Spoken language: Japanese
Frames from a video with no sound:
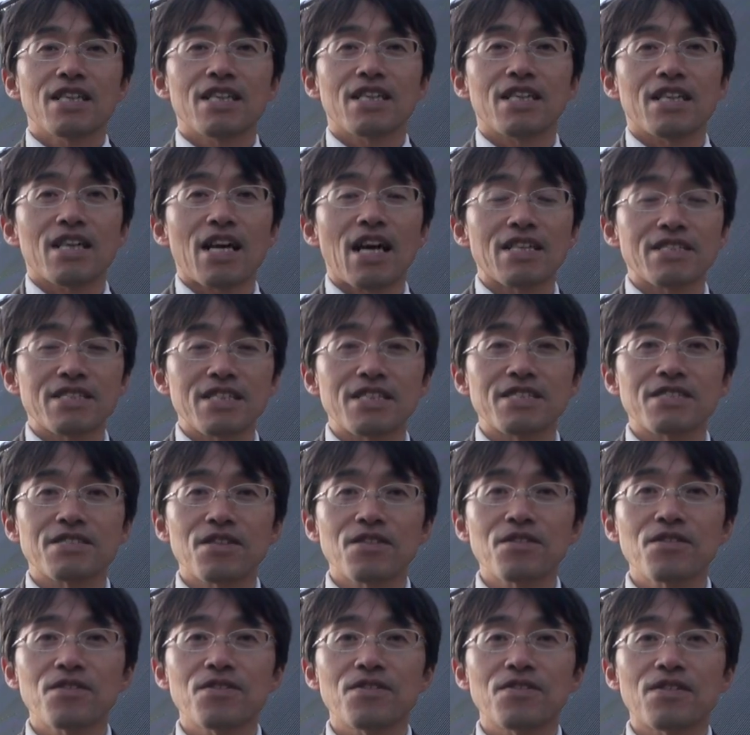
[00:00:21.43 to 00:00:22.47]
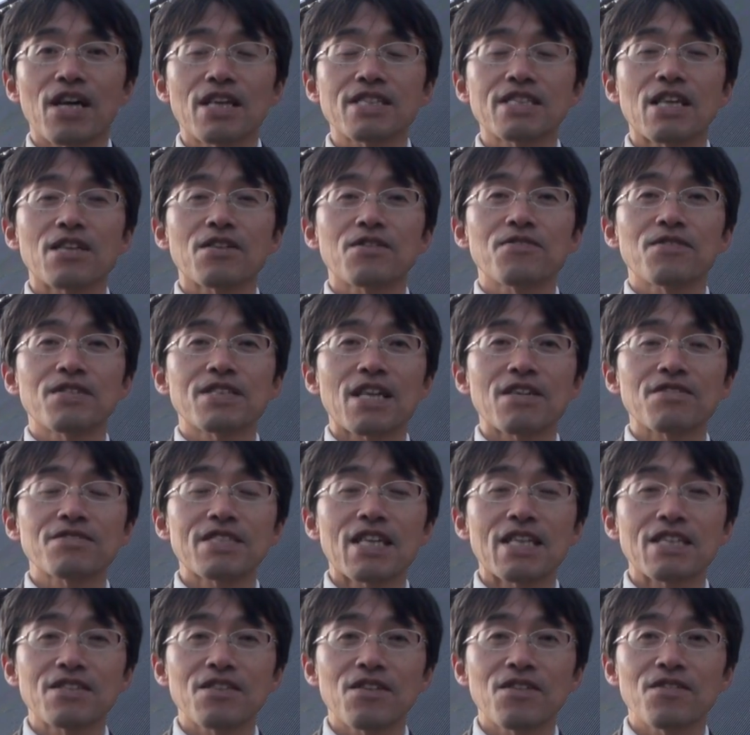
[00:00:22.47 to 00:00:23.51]
えー、アーティストの畑野渡
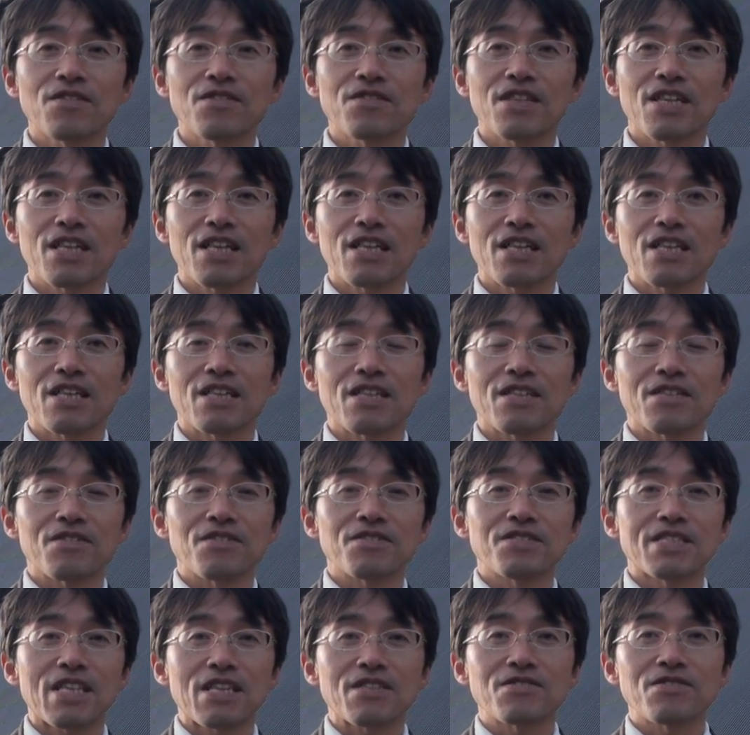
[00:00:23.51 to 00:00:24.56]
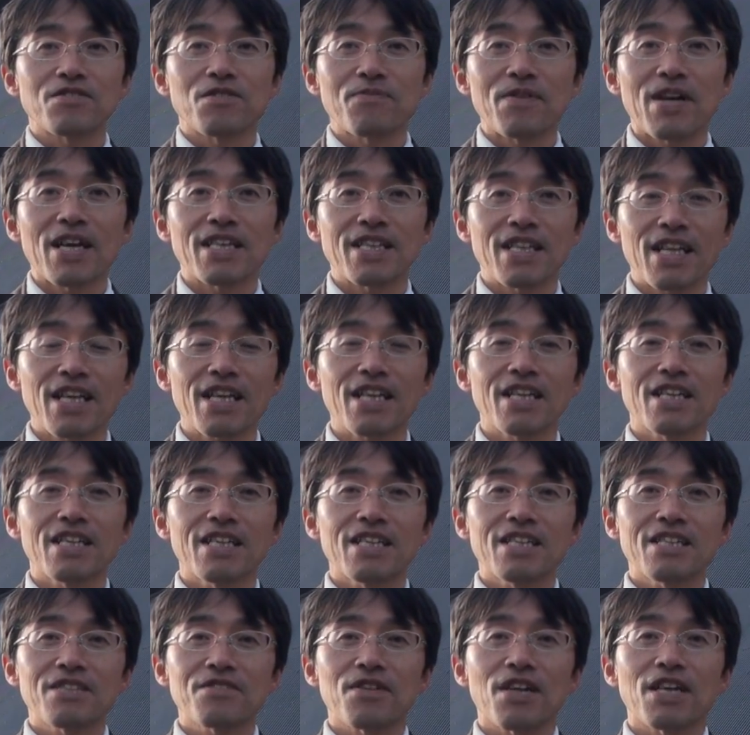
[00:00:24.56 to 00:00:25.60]
さんの、えー、ご自宅の前で
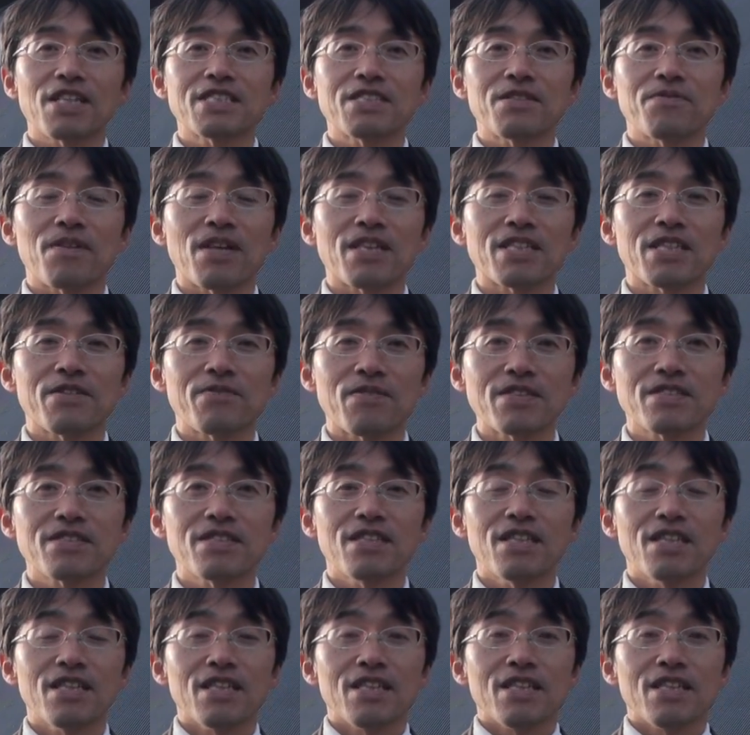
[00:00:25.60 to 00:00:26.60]
撮らせてもらってます、